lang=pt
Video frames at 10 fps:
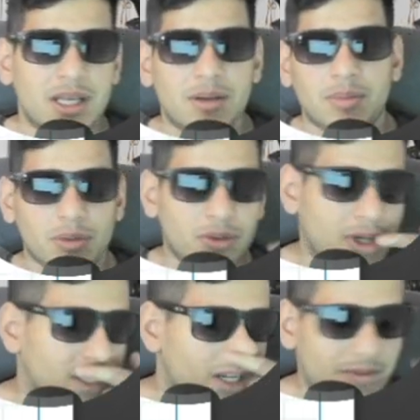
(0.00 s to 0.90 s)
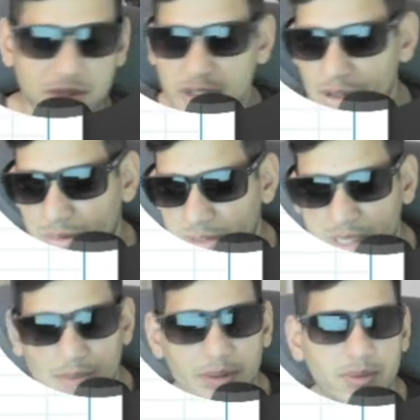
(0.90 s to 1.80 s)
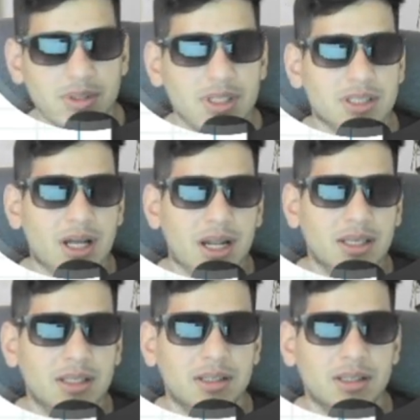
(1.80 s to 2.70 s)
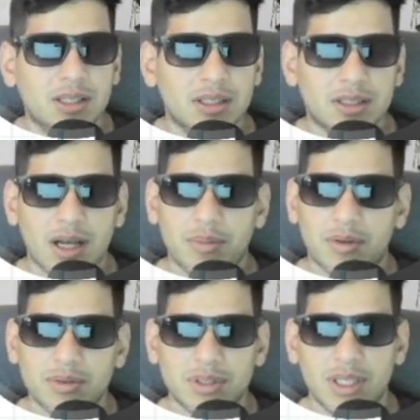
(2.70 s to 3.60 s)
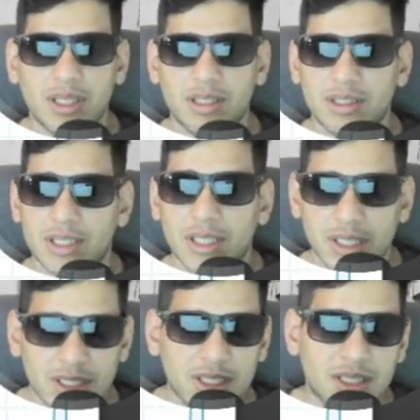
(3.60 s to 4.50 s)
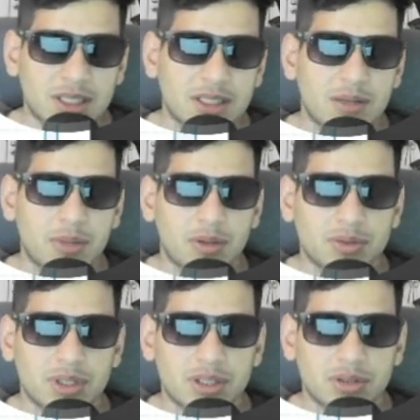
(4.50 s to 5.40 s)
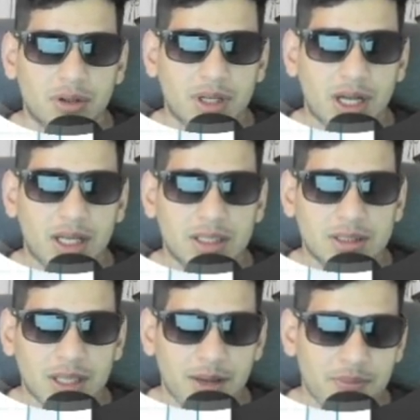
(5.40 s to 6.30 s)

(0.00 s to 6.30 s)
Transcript: Procura aí drive de jogos aí para você instalar aí, tá? Para você também conseguir jogar, tá?